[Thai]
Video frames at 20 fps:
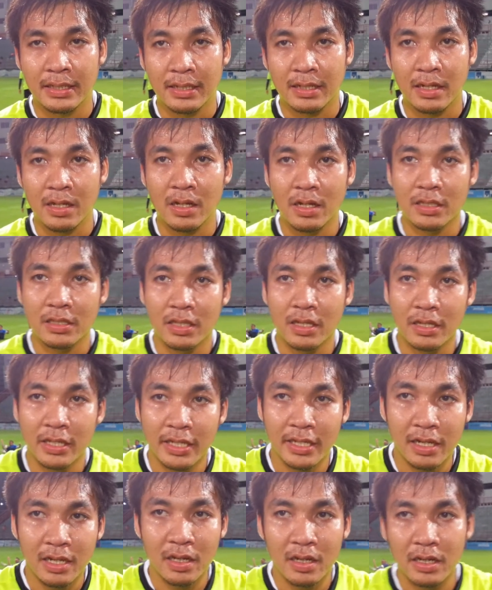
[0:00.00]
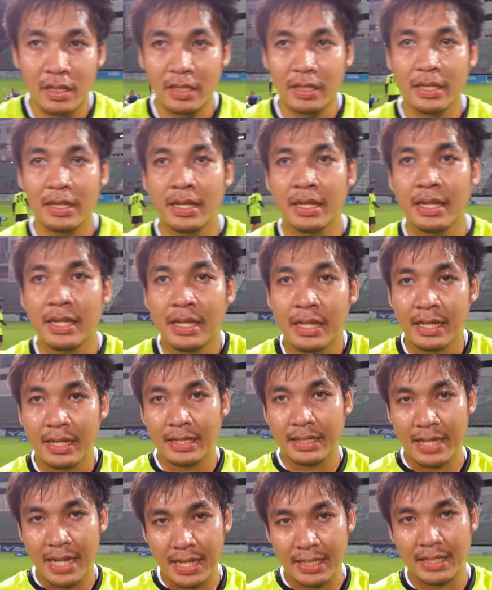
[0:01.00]
ก็ีาตอนนี้ก็
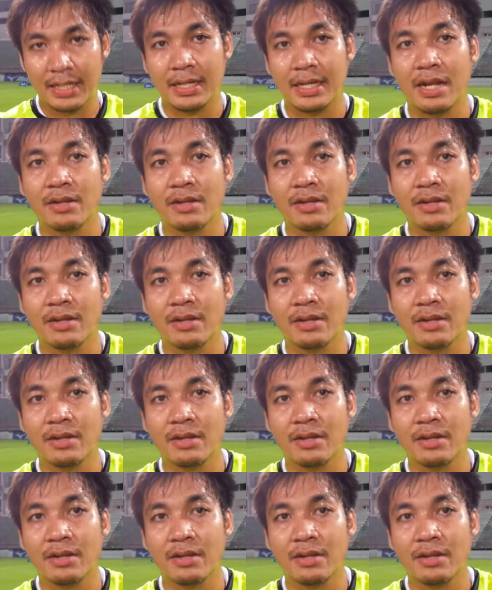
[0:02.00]
น่าจะ